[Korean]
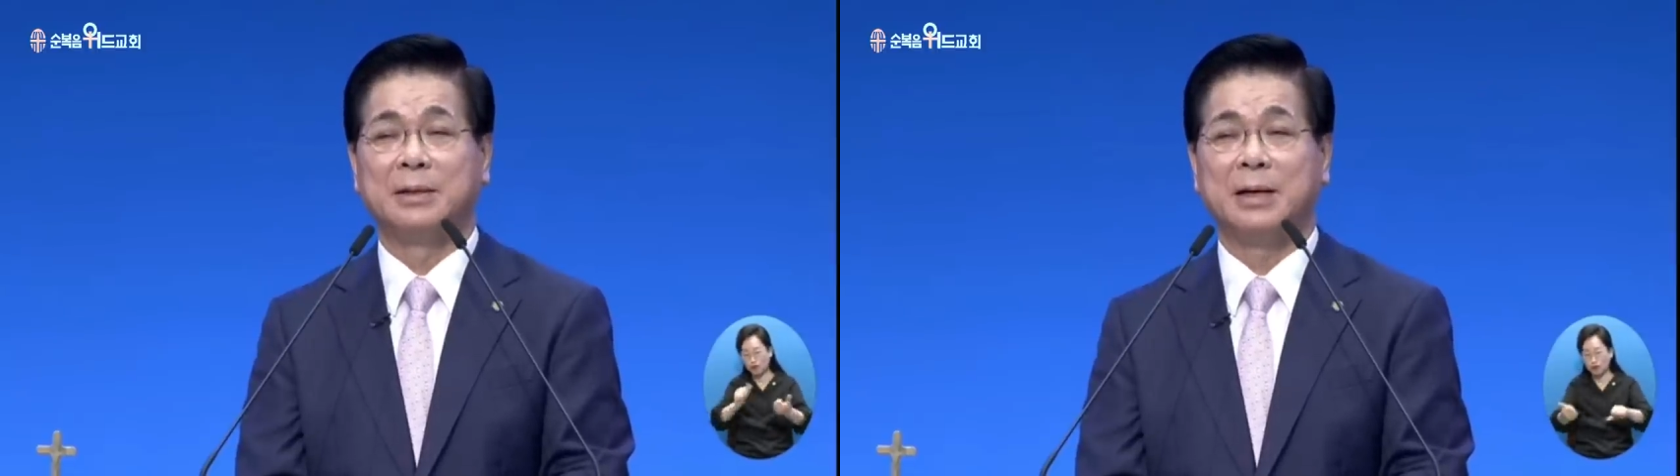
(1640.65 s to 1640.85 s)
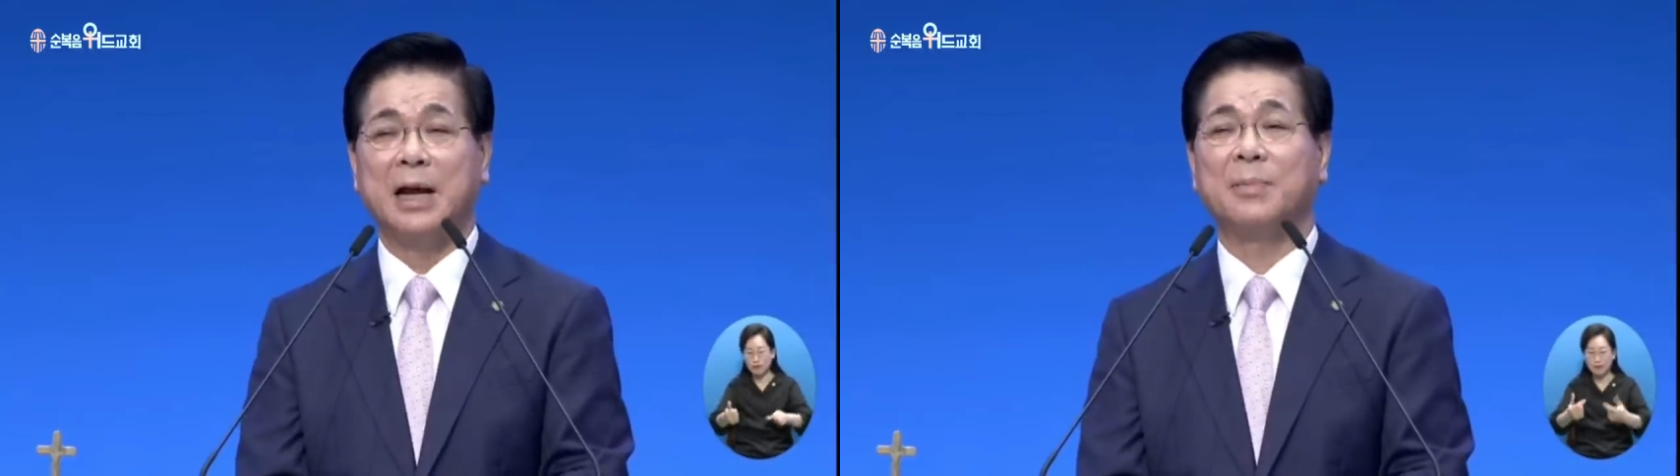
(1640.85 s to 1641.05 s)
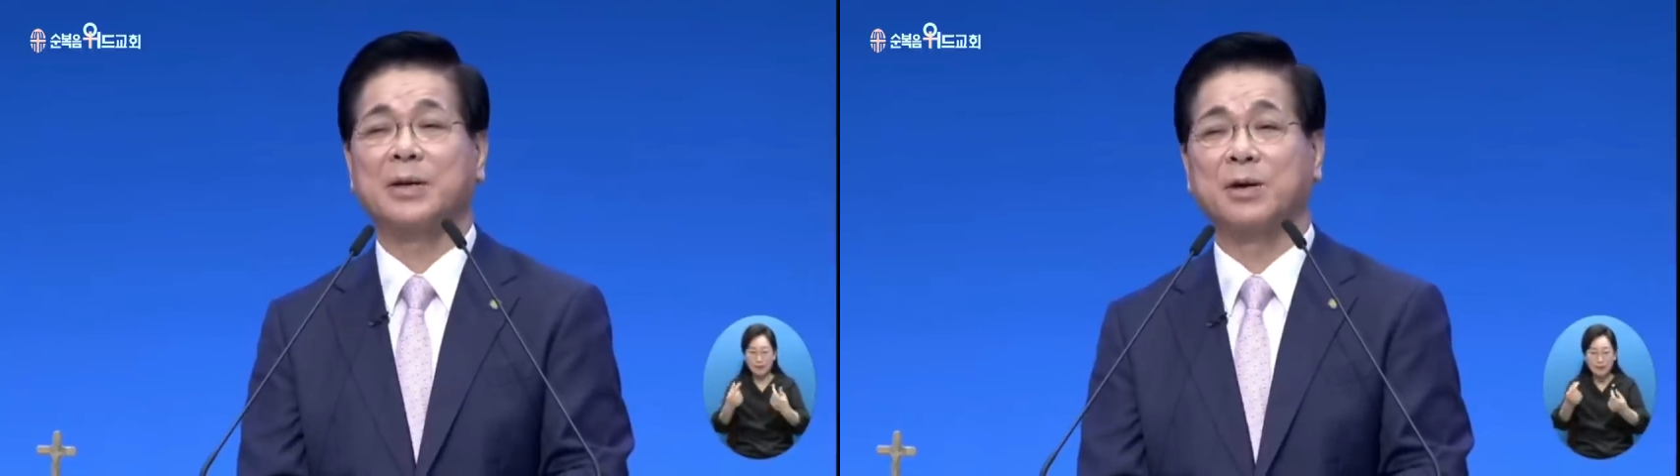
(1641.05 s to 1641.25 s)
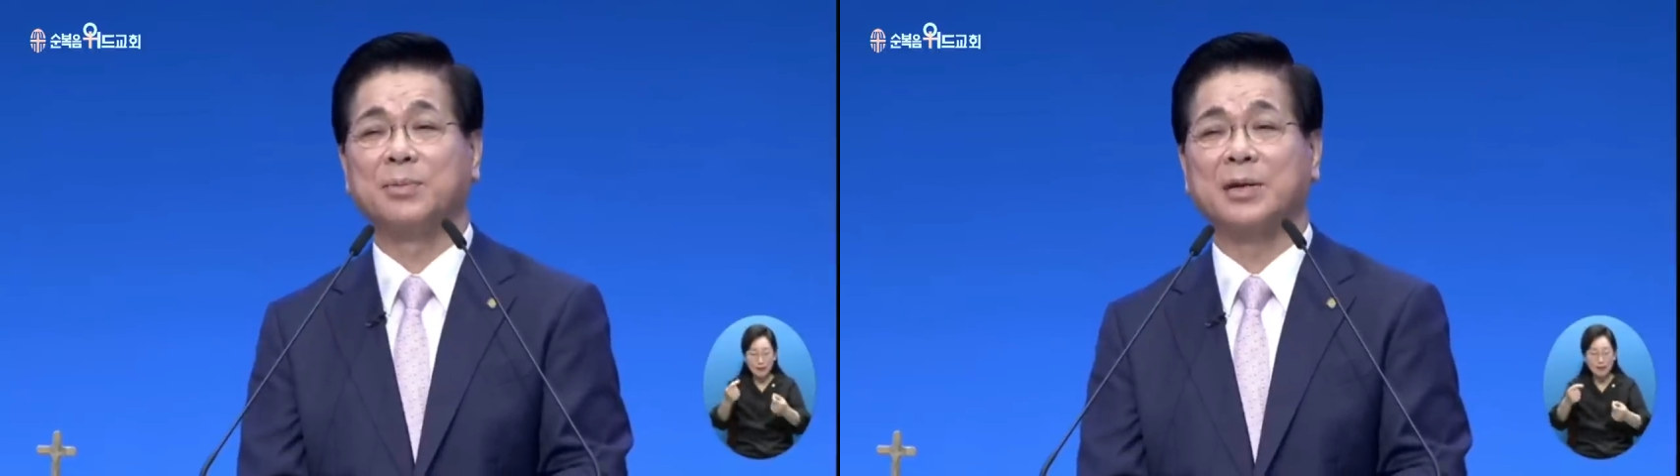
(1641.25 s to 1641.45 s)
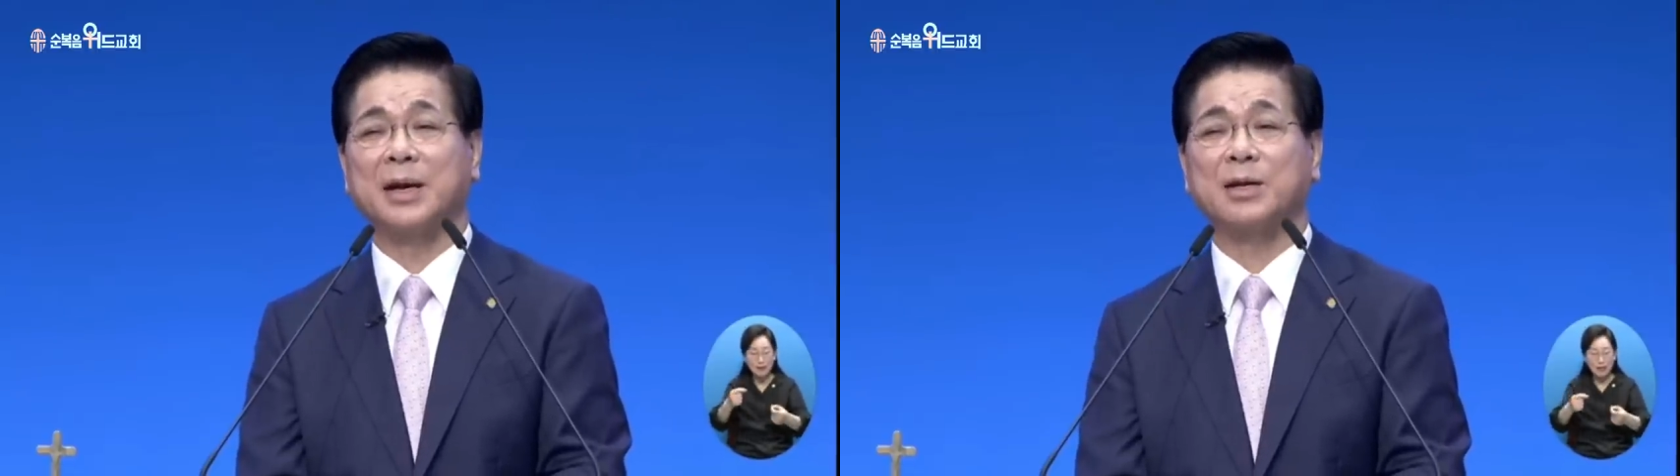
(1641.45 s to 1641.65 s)
하나밖에
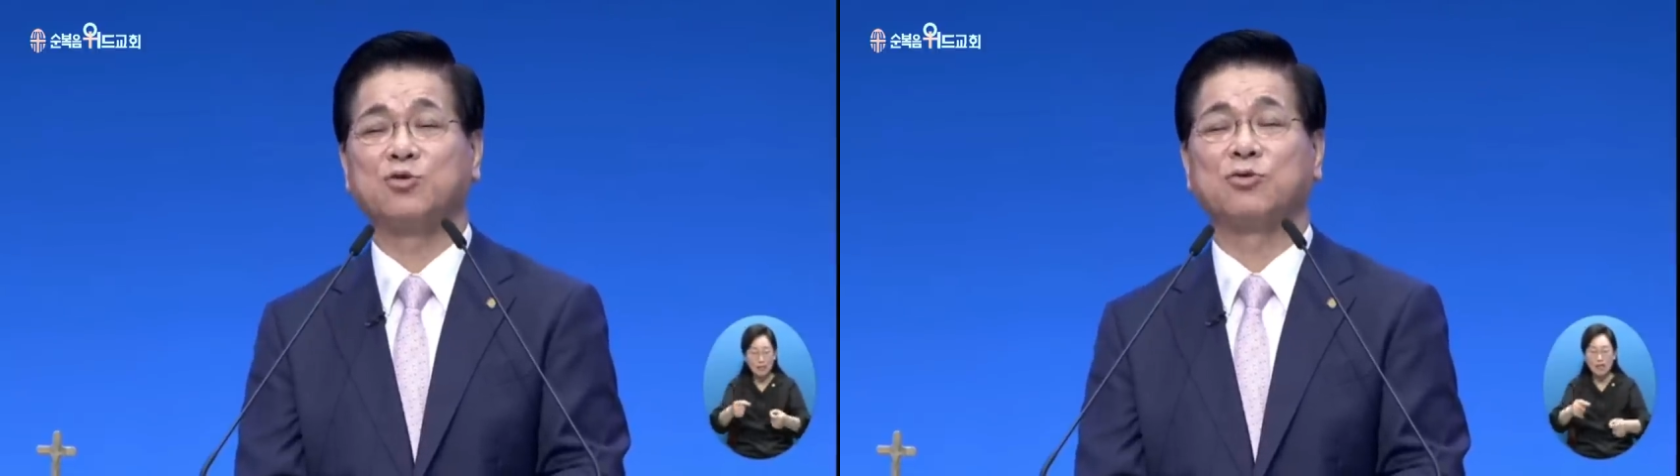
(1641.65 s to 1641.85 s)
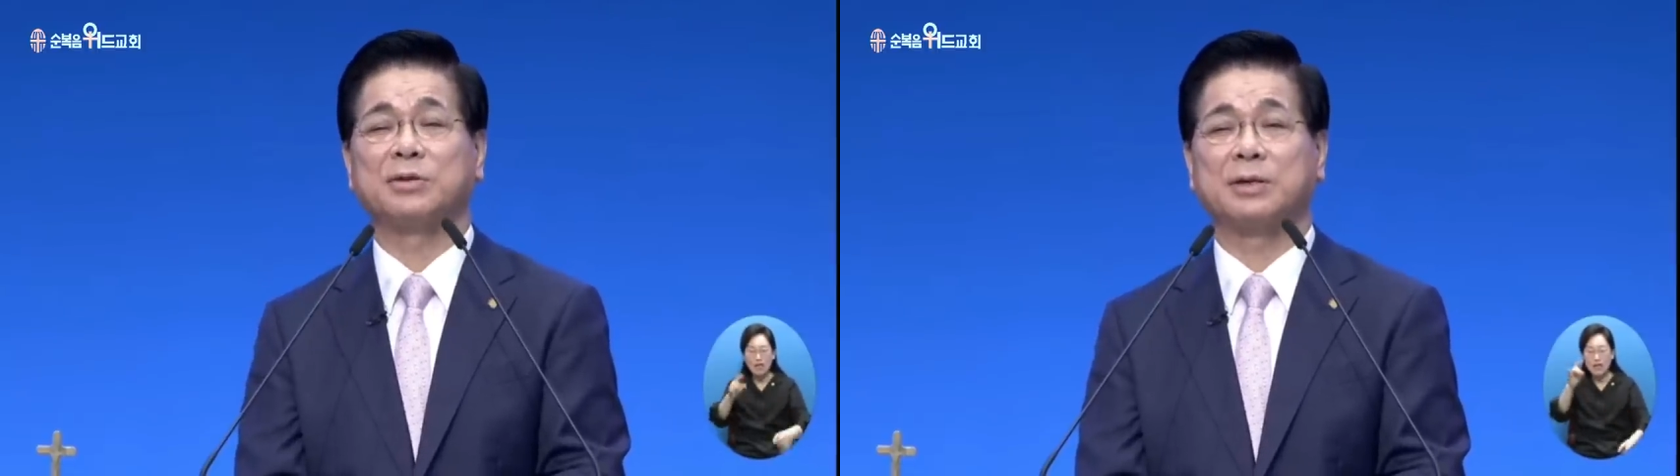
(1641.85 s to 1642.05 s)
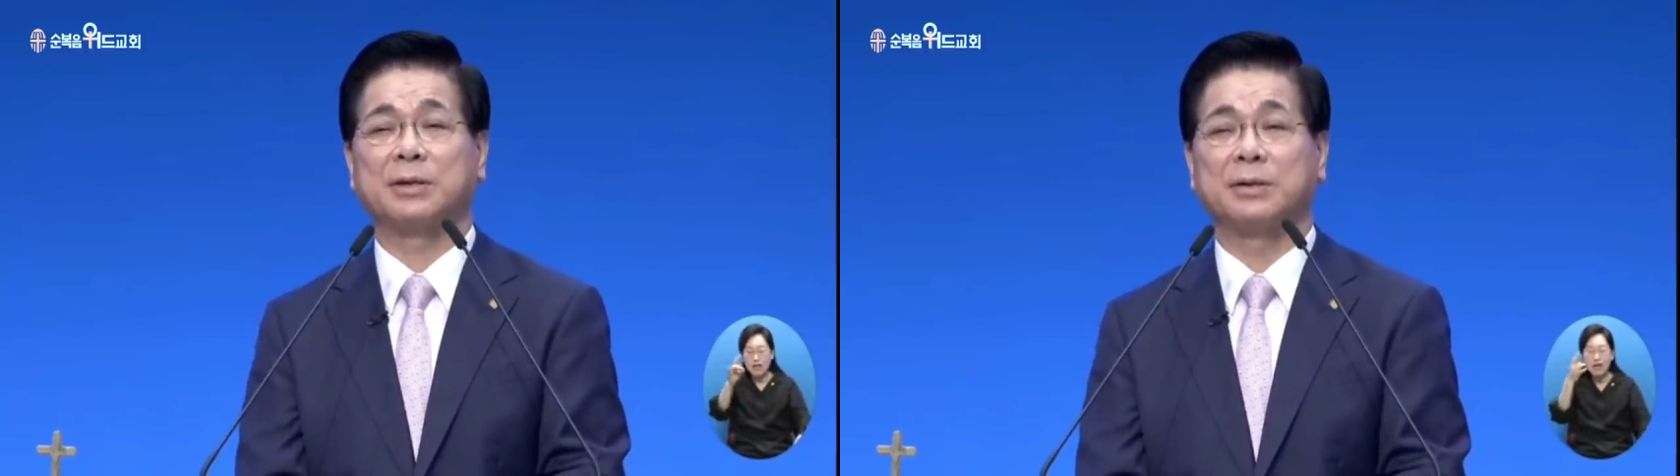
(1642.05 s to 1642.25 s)
없는 아이가 죽었어요.